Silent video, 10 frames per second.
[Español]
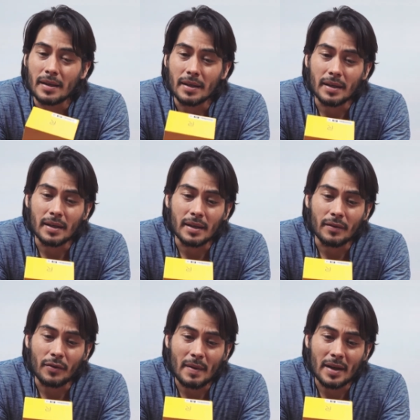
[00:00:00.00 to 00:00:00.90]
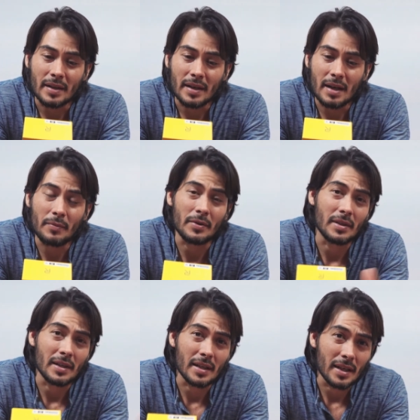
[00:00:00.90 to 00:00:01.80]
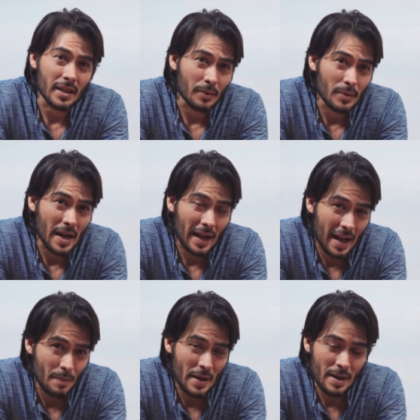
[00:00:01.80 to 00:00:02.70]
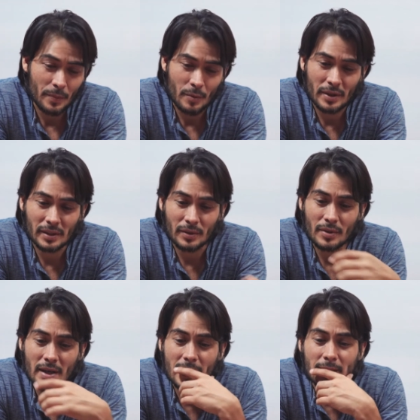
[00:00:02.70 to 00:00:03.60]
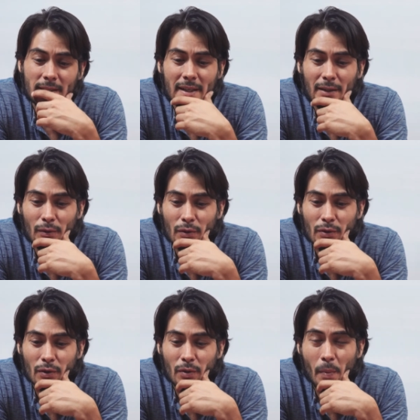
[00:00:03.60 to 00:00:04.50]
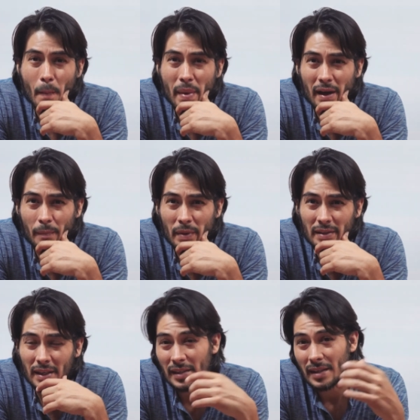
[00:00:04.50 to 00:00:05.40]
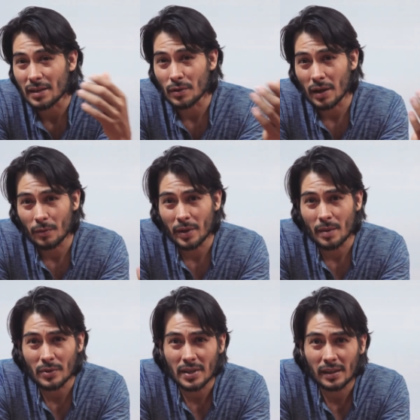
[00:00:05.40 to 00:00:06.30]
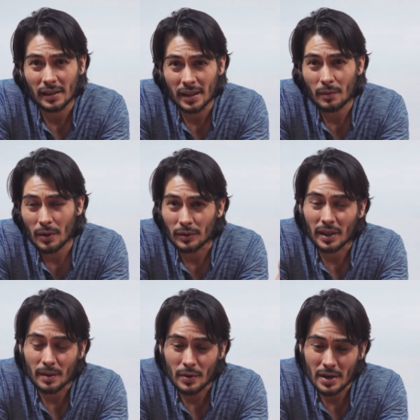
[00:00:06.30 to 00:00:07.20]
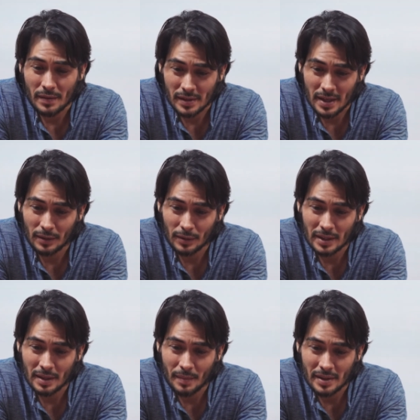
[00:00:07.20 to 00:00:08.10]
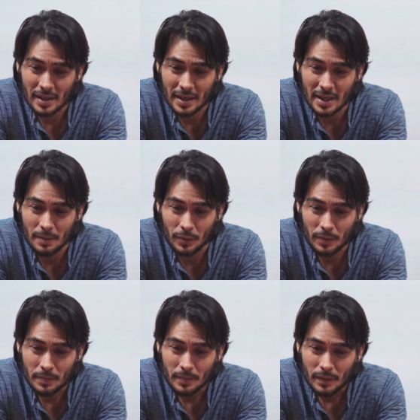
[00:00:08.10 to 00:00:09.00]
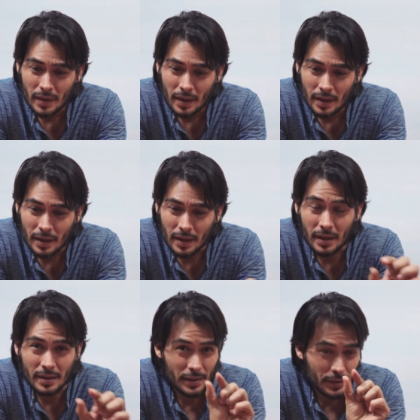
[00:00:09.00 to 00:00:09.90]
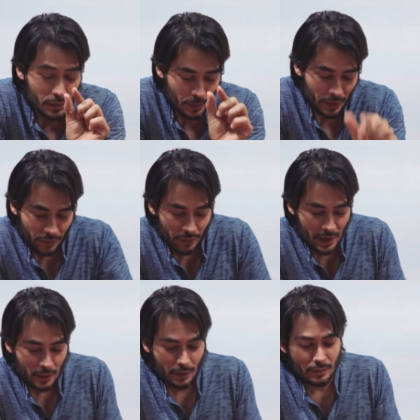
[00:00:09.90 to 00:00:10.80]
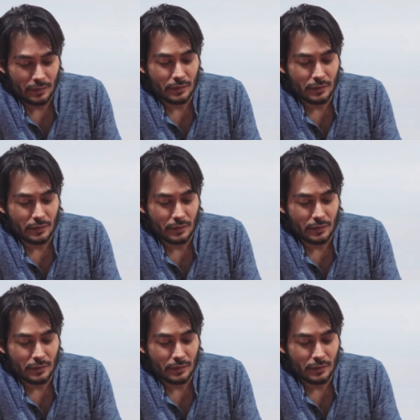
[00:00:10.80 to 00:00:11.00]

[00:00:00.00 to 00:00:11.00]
Eh, de forma general, pues tiene una cámara prometedora de 108 megapíxeles, que eso ya lo veremos a detalle cuando estaremos revisando netamente el equipo es súper fino.